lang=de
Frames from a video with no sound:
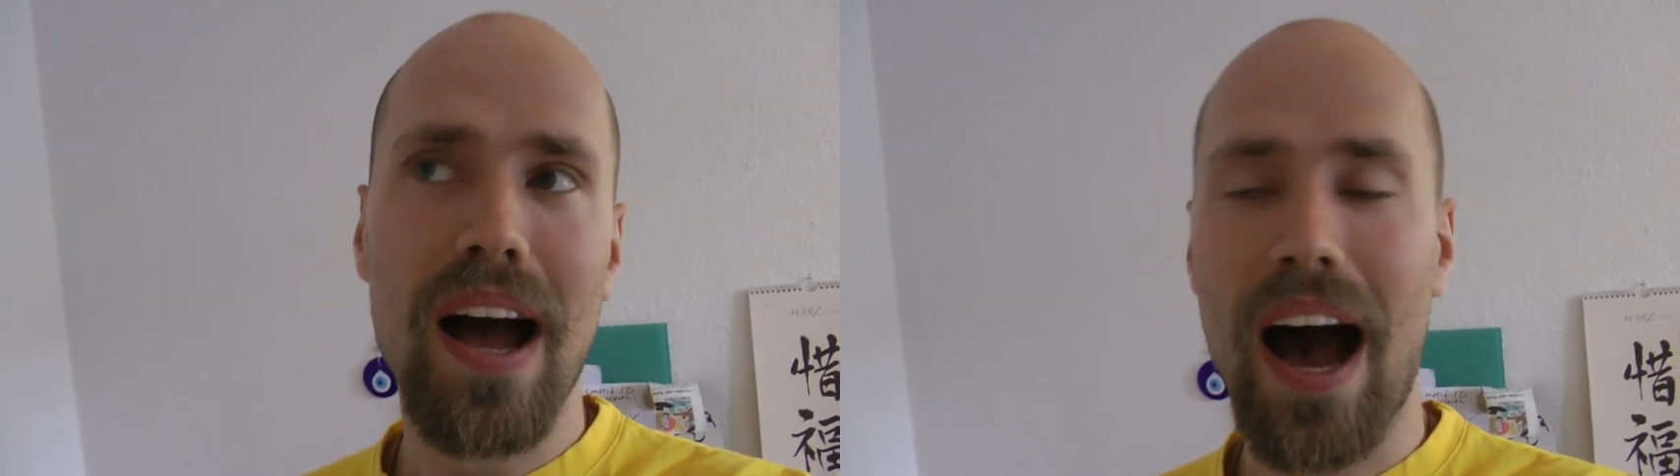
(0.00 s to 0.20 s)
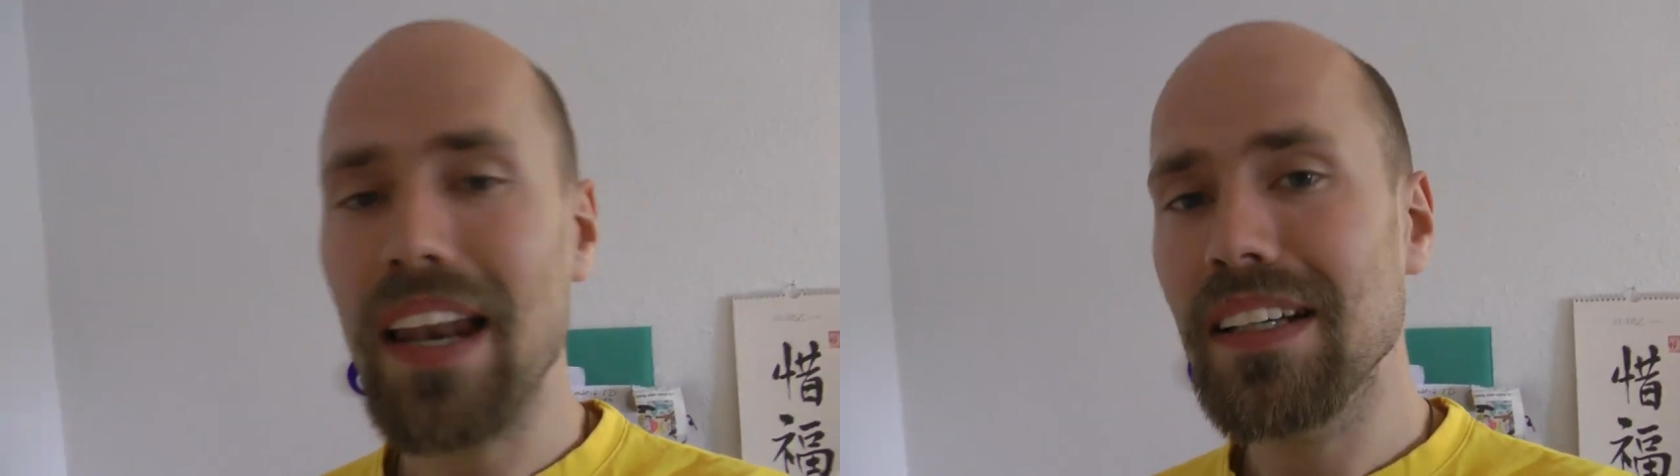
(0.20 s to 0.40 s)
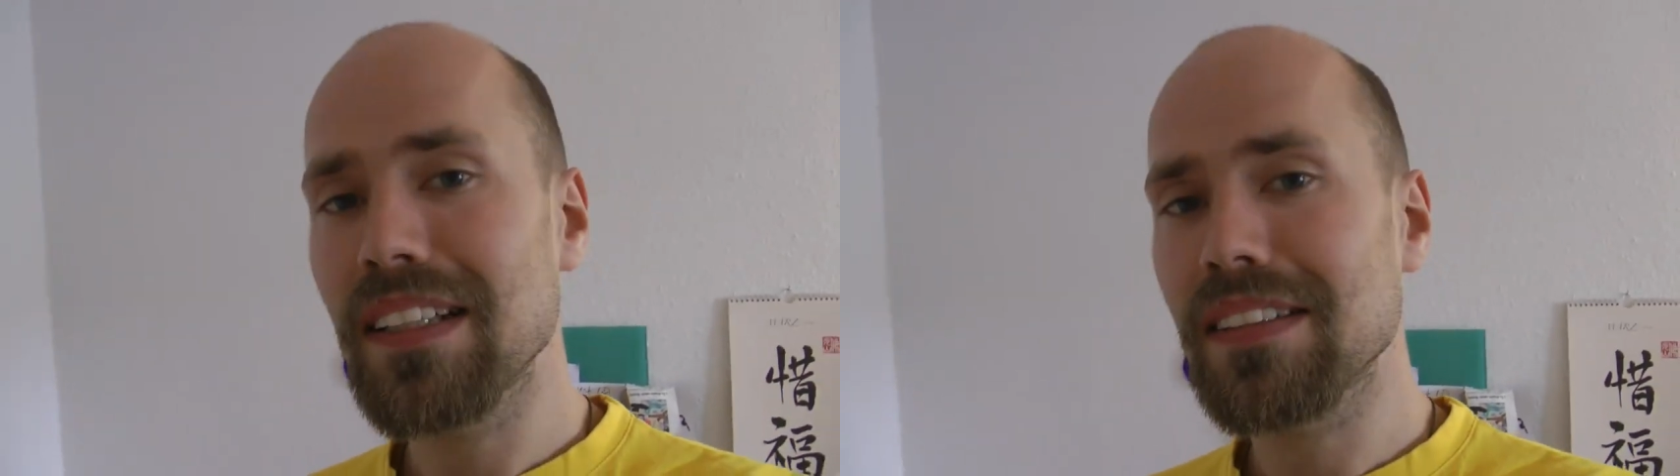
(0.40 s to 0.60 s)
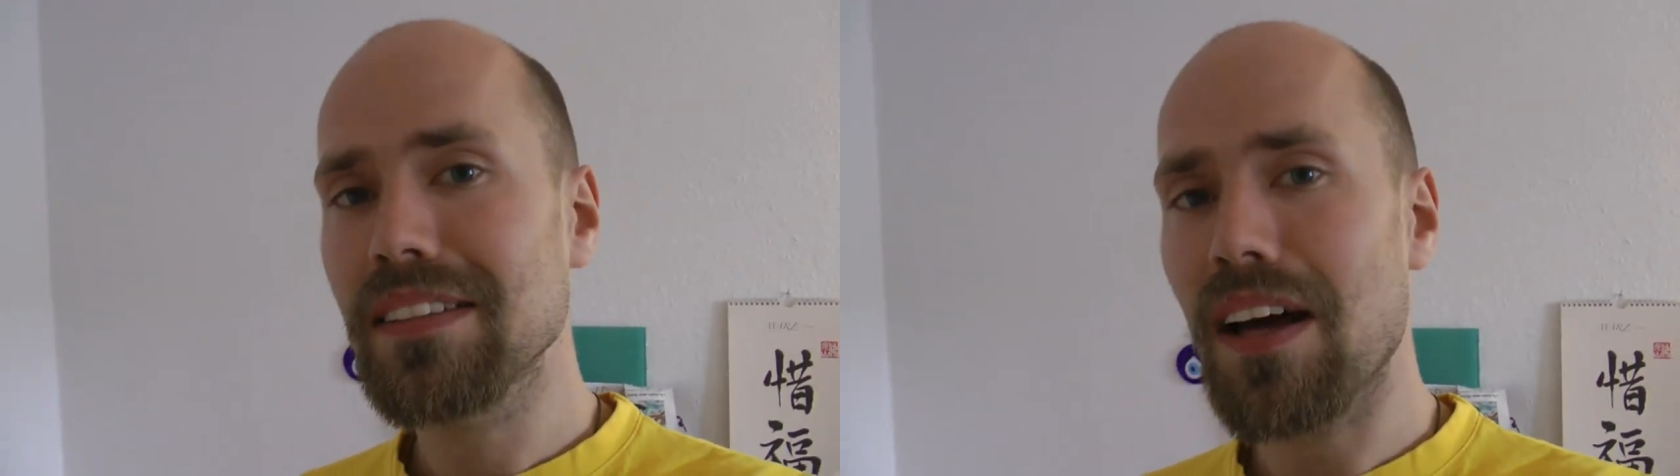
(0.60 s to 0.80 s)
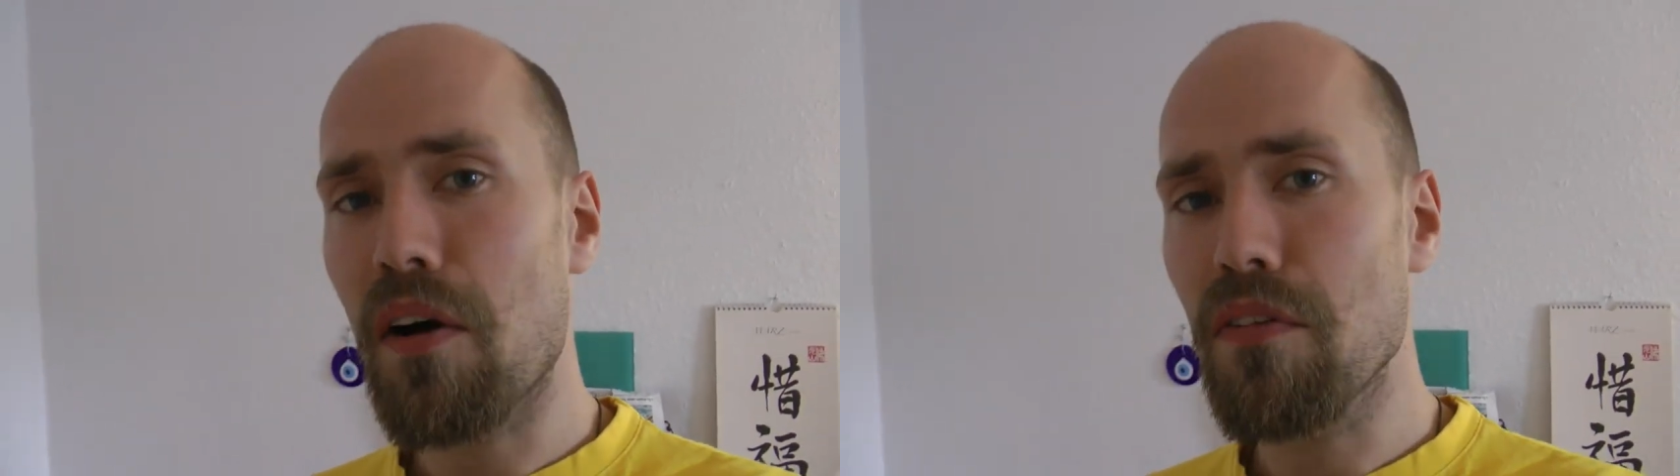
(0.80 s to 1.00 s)

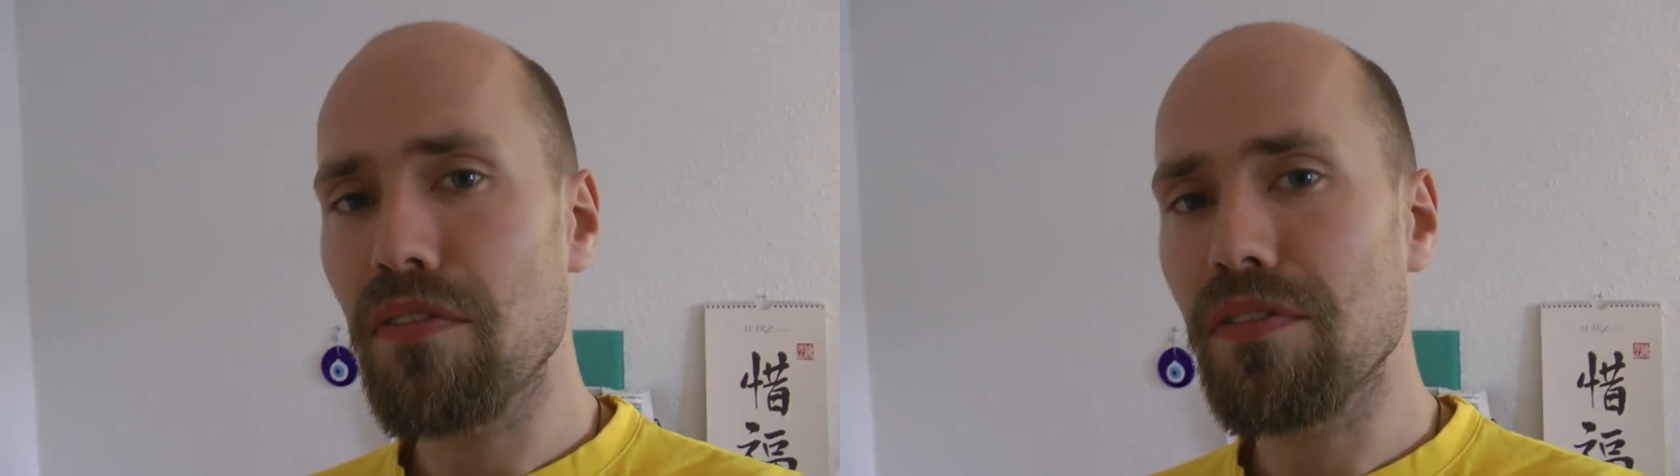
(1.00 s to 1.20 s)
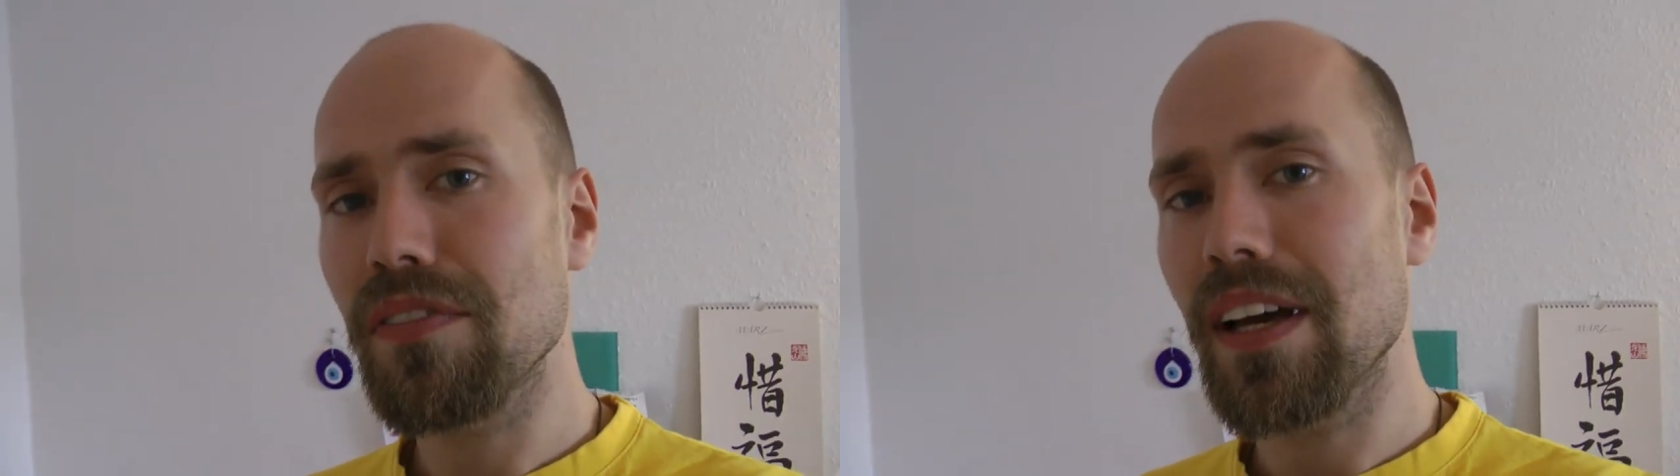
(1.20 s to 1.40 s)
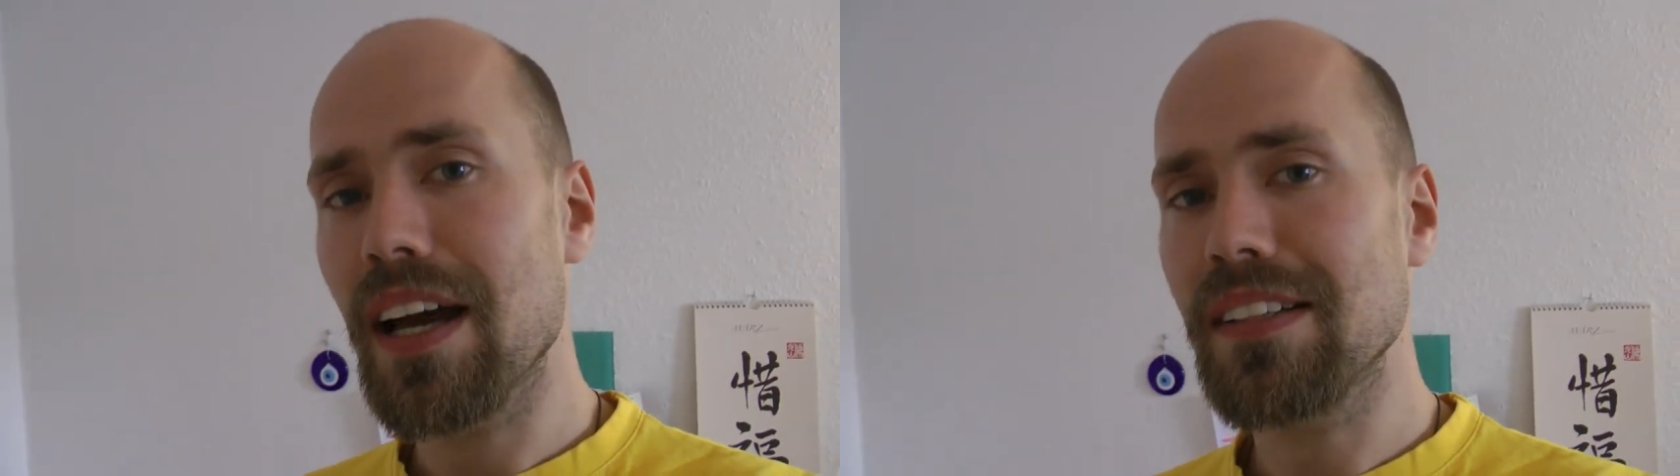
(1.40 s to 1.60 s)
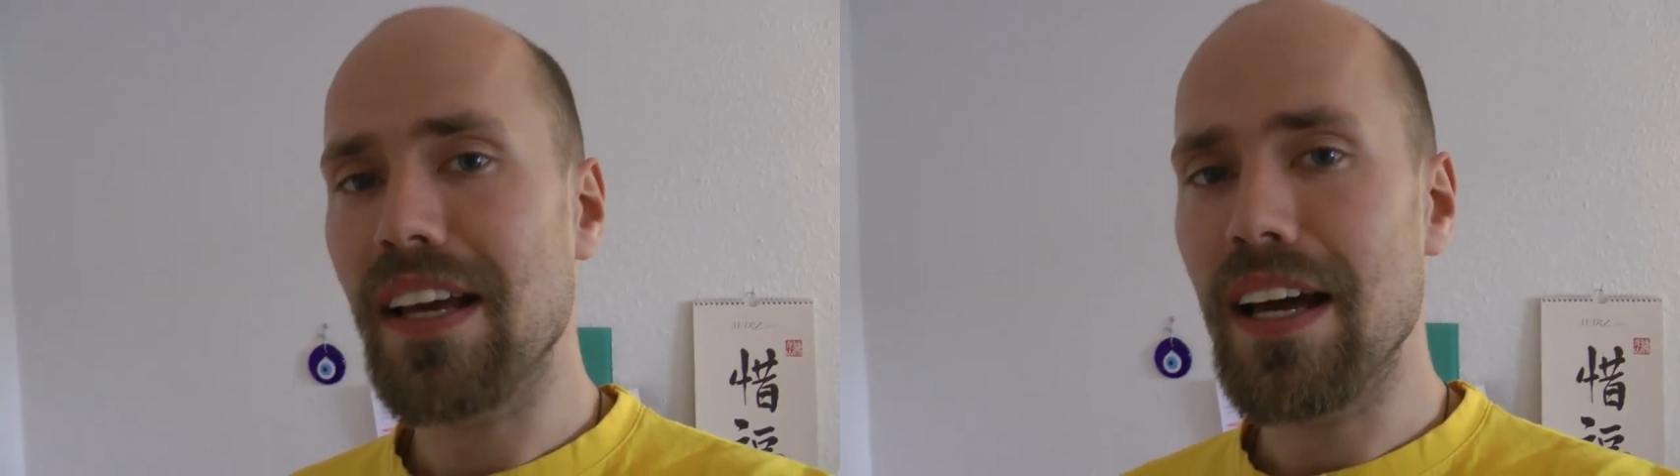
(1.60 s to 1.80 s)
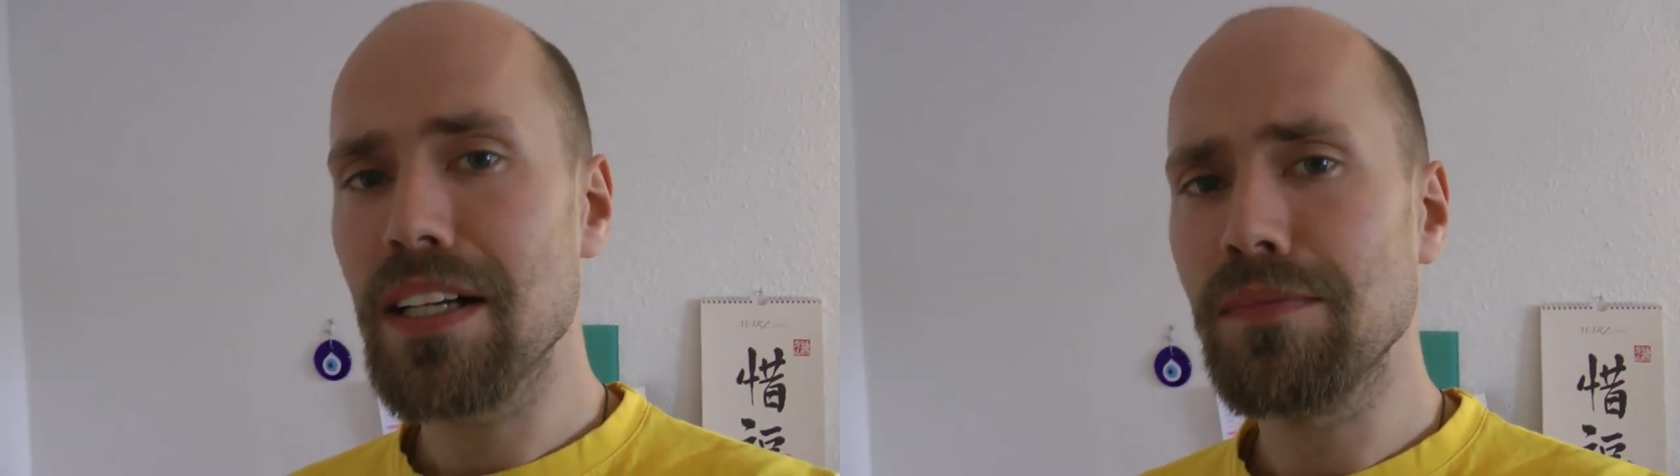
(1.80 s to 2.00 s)
allerdings auf
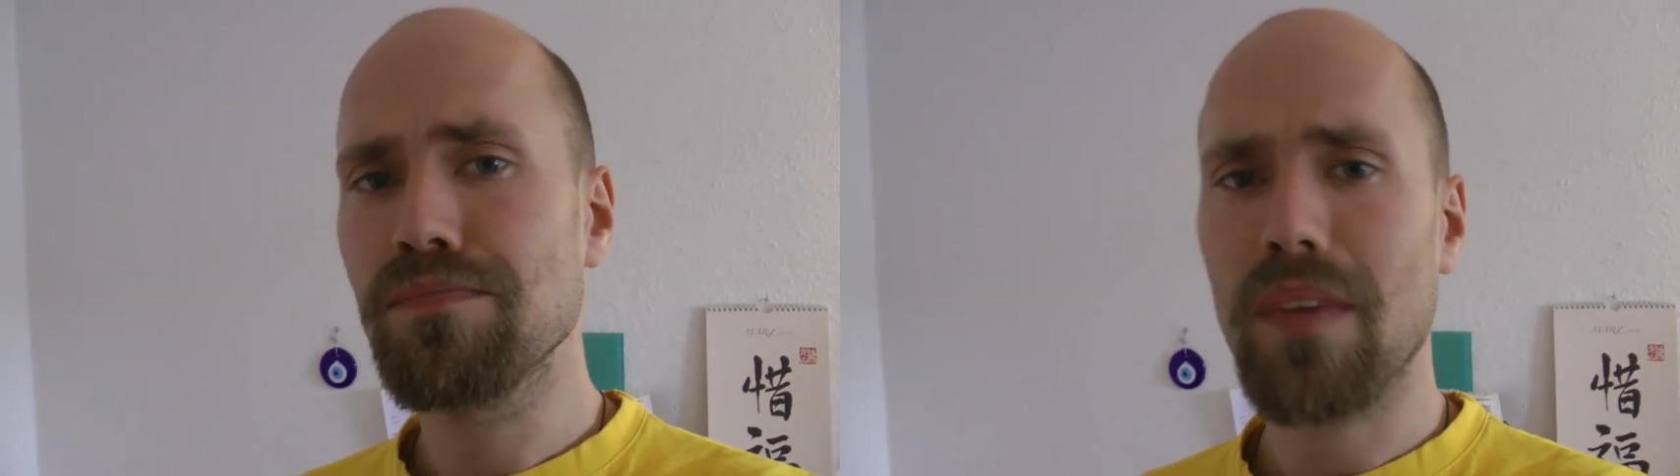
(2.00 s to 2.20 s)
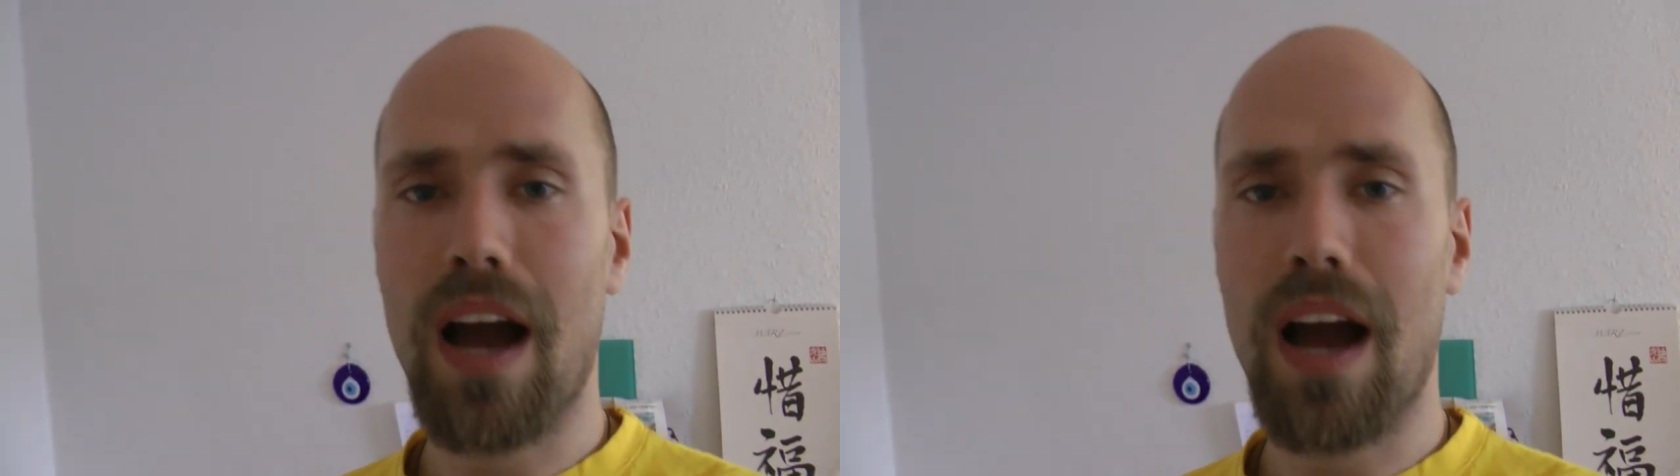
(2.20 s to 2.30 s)
RTL,